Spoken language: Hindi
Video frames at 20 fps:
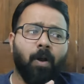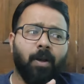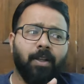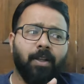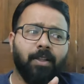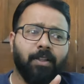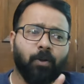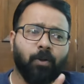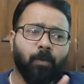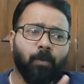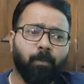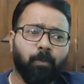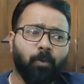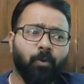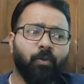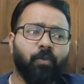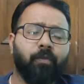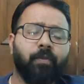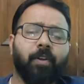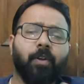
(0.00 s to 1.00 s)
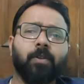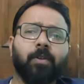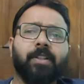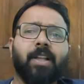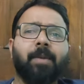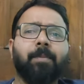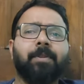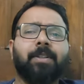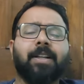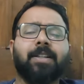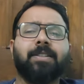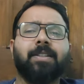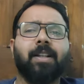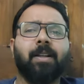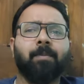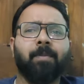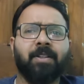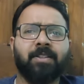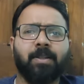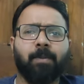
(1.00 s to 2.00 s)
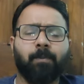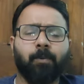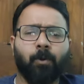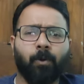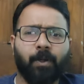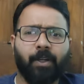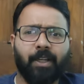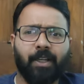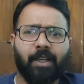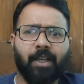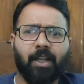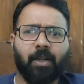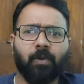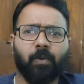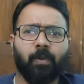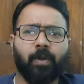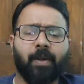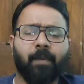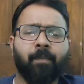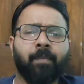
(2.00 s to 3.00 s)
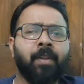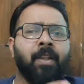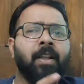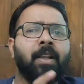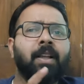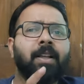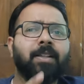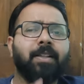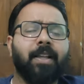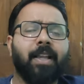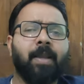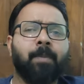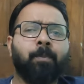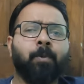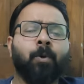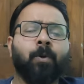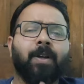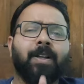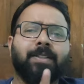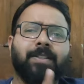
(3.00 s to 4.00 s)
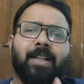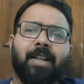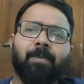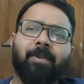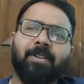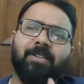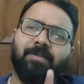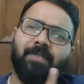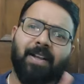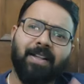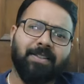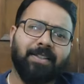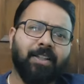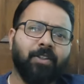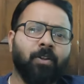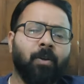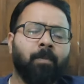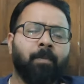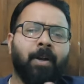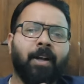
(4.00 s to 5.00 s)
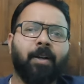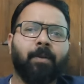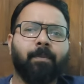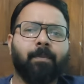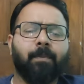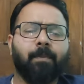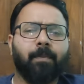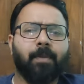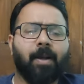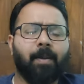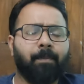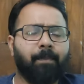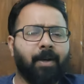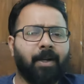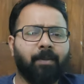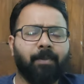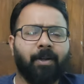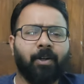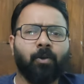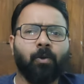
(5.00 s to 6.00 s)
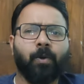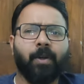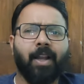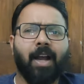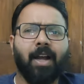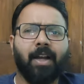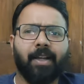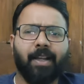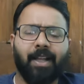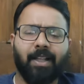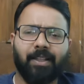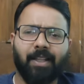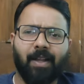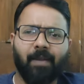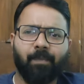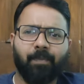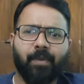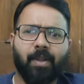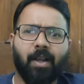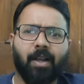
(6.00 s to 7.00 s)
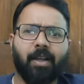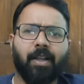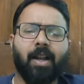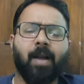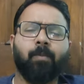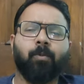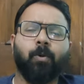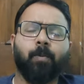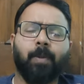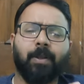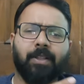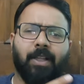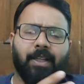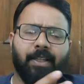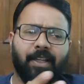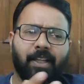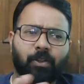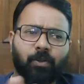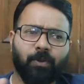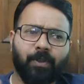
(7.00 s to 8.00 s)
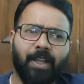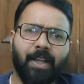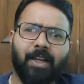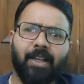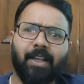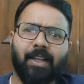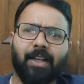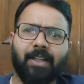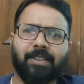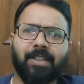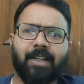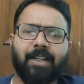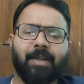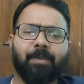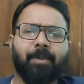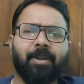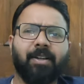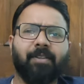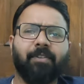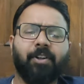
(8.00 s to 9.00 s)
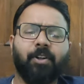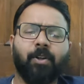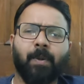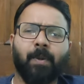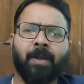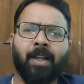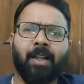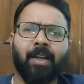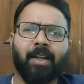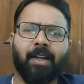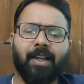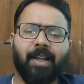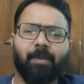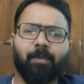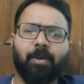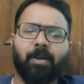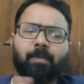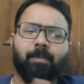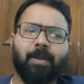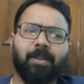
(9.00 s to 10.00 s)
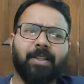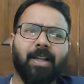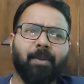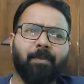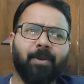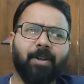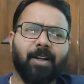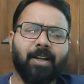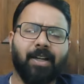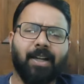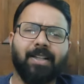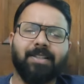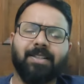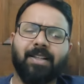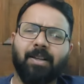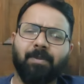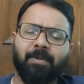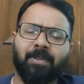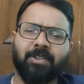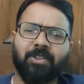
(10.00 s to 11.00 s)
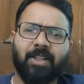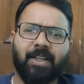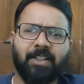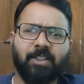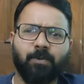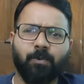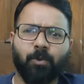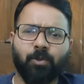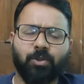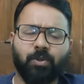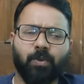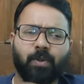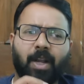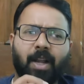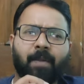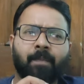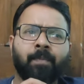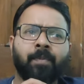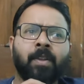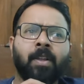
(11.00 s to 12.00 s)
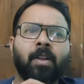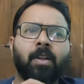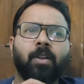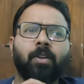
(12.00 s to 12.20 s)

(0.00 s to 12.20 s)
और देखो प्रूफ भी होता है अभी तक सिलेबस अपलोड नहीं किया उन्होंने एपीओ का सिलेबस वैसे तो अमेंडमेंट होके आ गया था अगर आपको पता नहीं है तो देख लेना जाके मैंने वीडियो बना रखा है मैंने बता भी रखा है सिलेबस चेंज भी हो चुका है